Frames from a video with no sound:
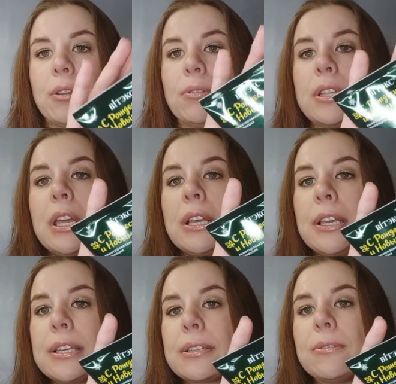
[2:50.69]
То есть,
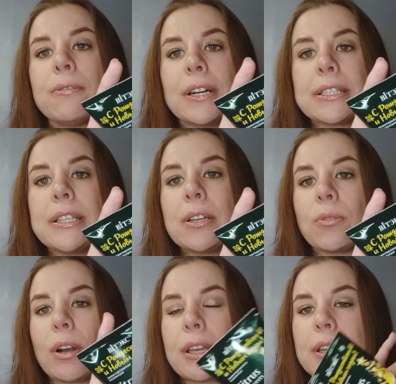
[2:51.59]
если у вас
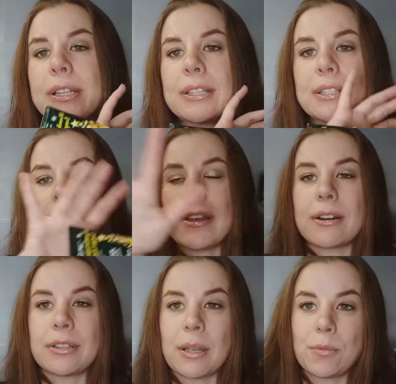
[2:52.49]
нету каких-то
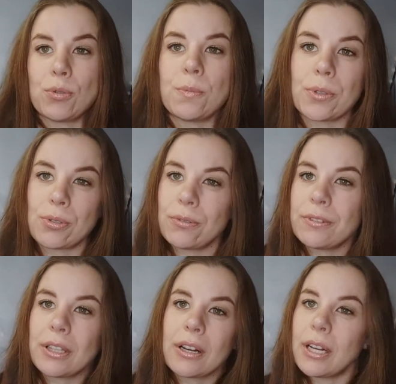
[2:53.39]
сверх там супер, что
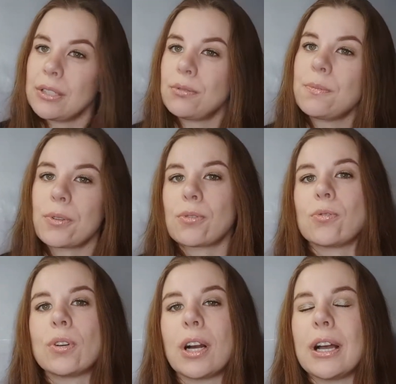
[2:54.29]
вы такая супер
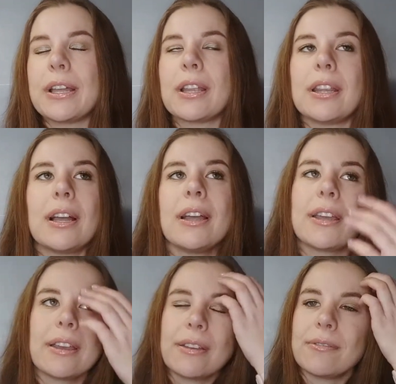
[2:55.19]
сухая, да,
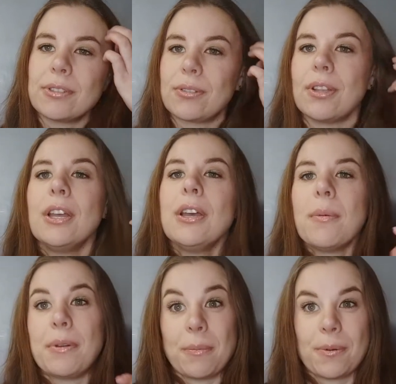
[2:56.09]
и, и вот
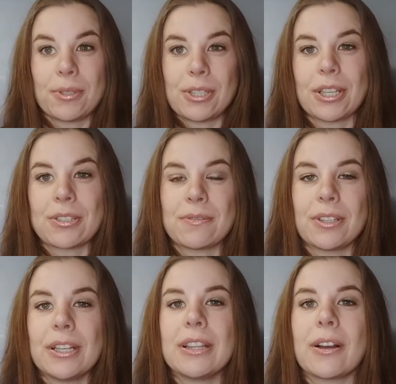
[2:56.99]
прям просто аж вот,
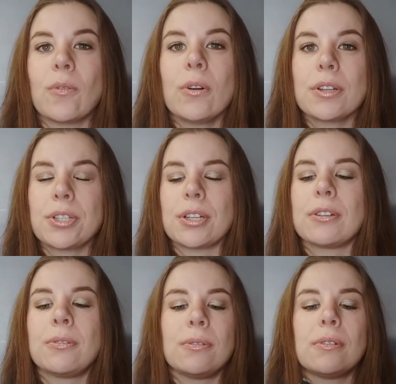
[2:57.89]
да, для
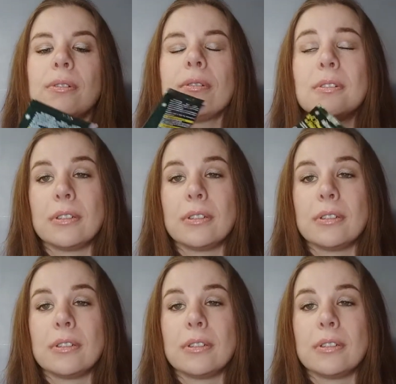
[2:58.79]
корочек, то э,